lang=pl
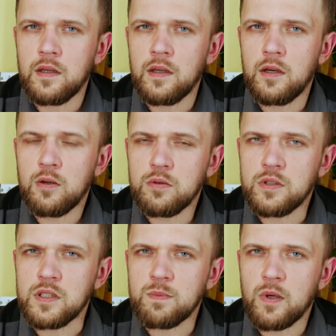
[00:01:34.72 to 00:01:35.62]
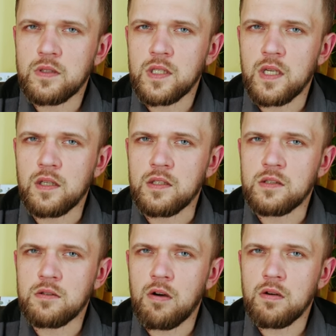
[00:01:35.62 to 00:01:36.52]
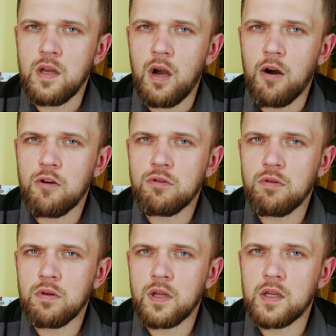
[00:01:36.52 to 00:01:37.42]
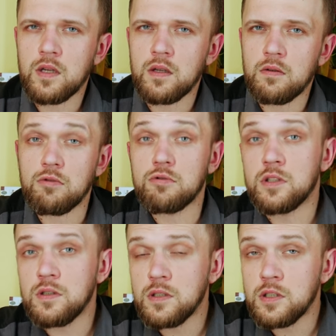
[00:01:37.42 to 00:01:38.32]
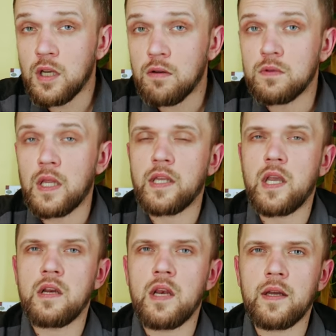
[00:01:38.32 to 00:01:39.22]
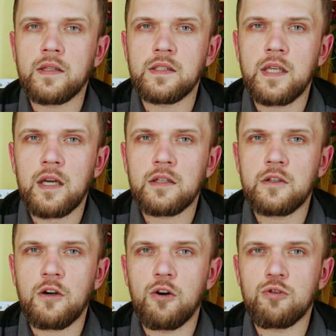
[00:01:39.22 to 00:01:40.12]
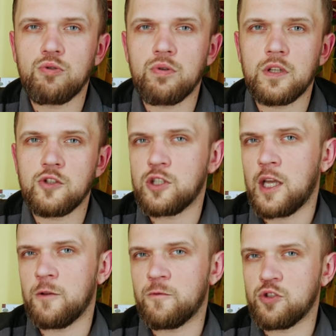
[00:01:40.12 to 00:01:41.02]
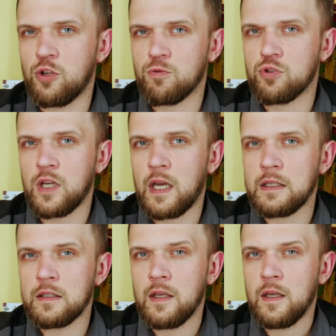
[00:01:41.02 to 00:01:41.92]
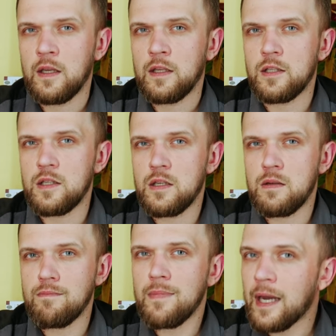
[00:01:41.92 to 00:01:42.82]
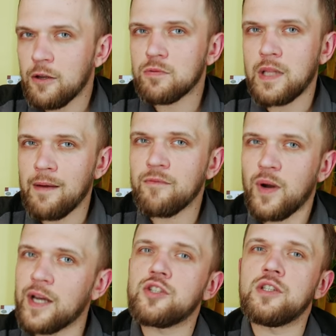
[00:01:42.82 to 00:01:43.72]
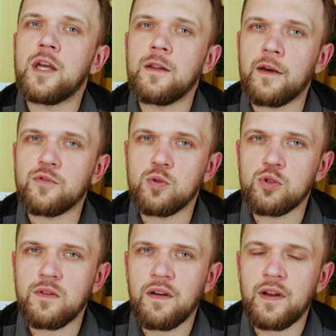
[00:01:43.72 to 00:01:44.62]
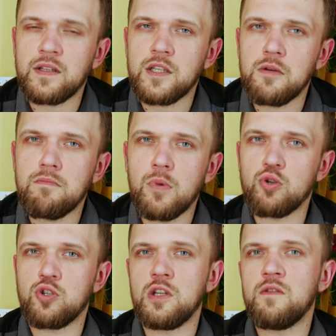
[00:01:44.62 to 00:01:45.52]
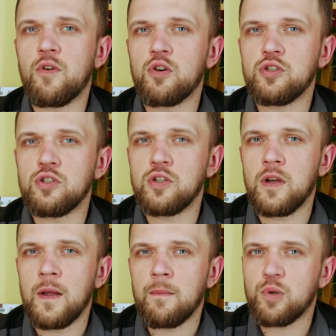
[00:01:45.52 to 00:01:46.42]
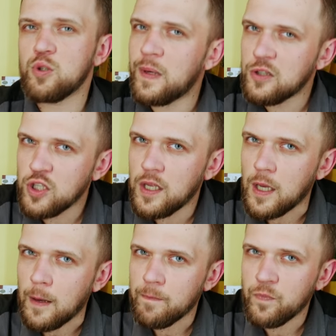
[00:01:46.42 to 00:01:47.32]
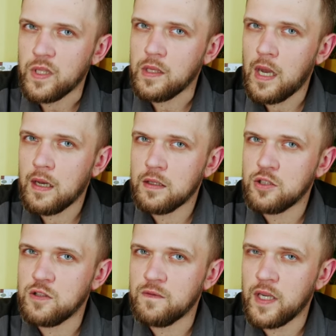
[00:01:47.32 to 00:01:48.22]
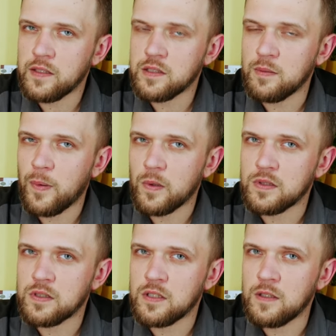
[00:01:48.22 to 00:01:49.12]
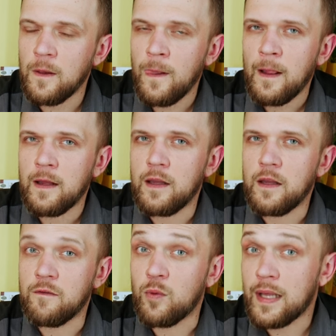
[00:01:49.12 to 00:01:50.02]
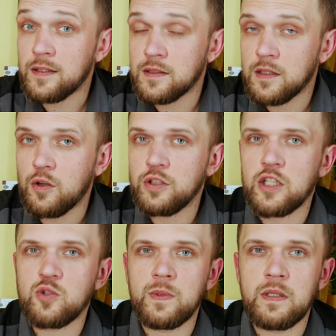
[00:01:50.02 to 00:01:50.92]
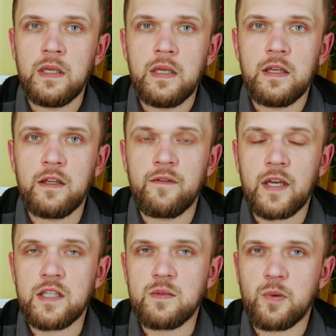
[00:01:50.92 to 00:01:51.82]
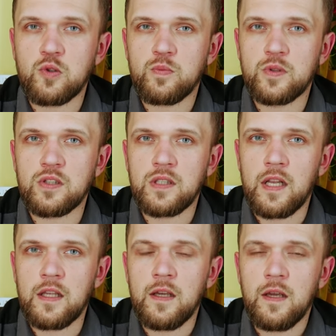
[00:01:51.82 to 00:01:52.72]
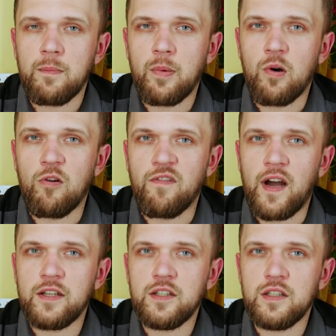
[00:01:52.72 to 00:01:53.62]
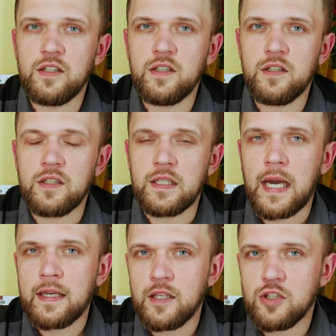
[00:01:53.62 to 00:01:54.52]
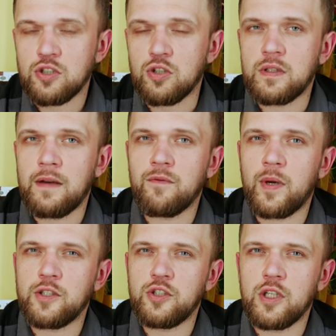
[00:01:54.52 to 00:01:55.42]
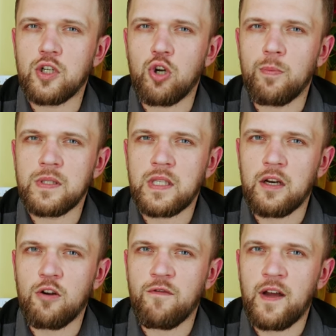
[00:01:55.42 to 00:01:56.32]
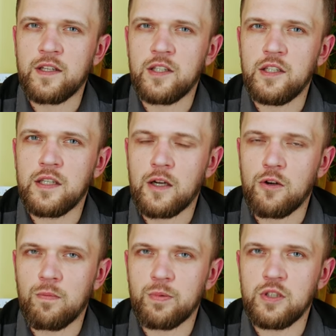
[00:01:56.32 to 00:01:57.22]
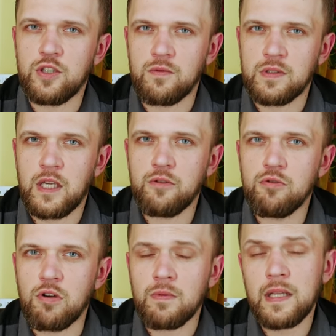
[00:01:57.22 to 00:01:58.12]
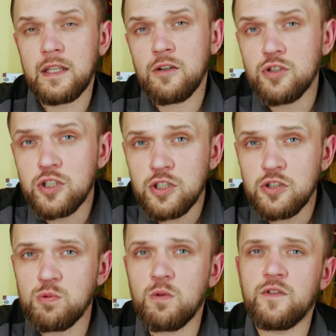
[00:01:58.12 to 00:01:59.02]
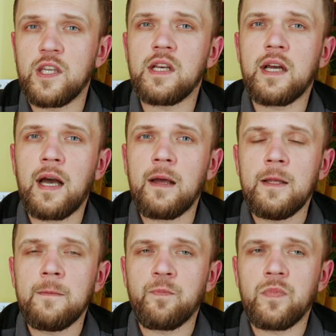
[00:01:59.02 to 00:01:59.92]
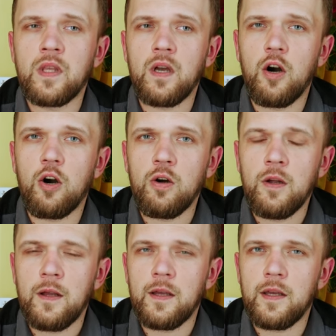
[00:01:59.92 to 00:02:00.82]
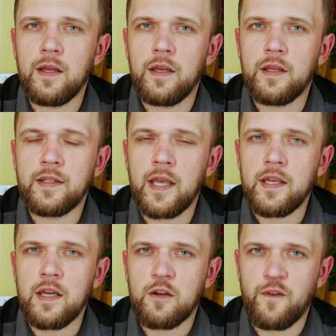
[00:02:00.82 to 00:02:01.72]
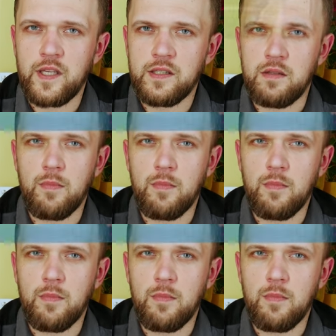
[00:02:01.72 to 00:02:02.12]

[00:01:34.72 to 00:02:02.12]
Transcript: Y, ludzi z polskiej historii, o których uczyli się na jej lekcjach, o których czytali w książkach i mają tam właśnie na Wzgórzu Wawelskim możliwość podpatrzenia, jak ci wielcy polscy e, władcy chociażby, e, w jaki sposób zostali pochowani i jakież to tam właśnie groby, sarkofagi i nagrobki się znajdują. Dlatego dziś słów kilka mm, o e, tej kwestii.